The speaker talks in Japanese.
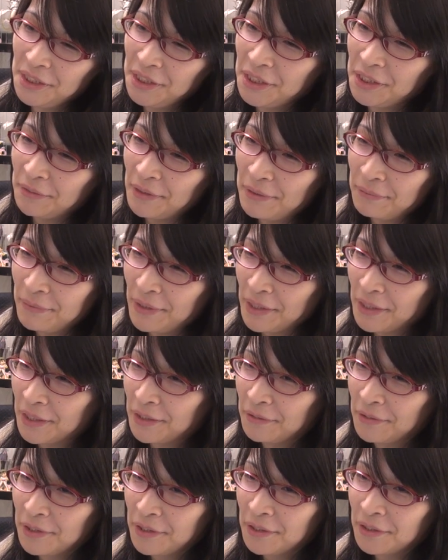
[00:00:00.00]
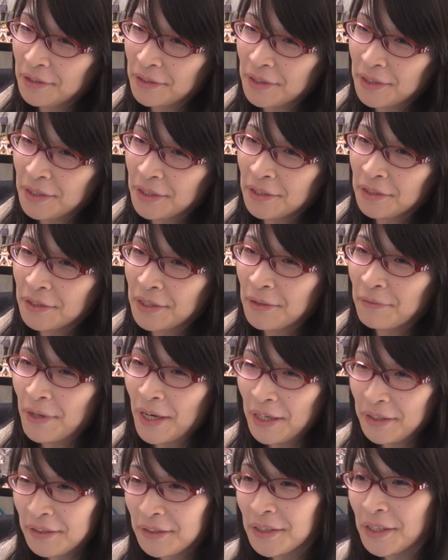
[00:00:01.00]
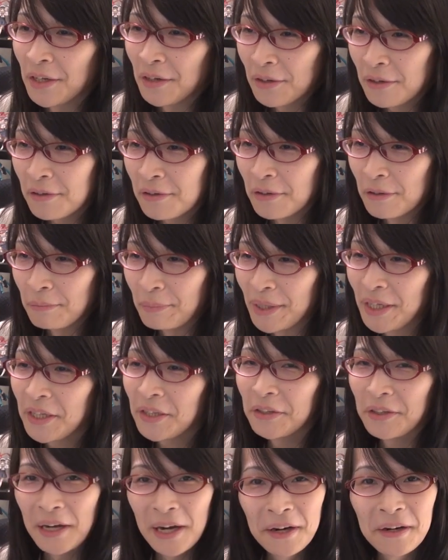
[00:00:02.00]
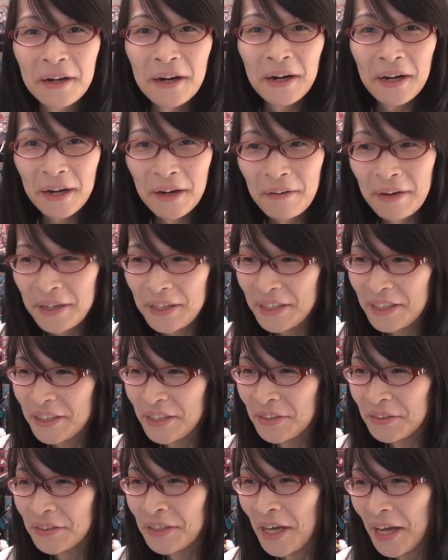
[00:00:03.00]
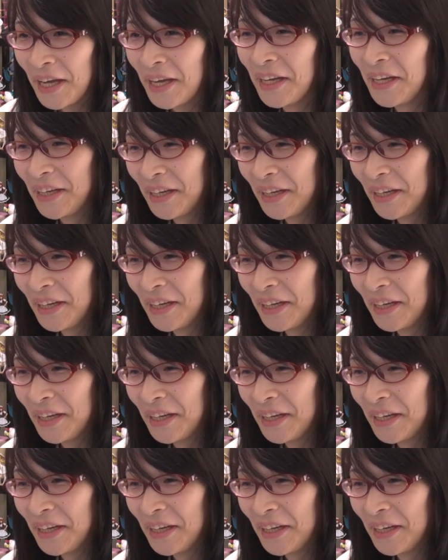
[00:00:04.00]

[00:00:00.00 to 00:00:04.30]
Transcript: インチ版 MacBook っていう手もあるんだよこれピンクがあるから可愛いっていうね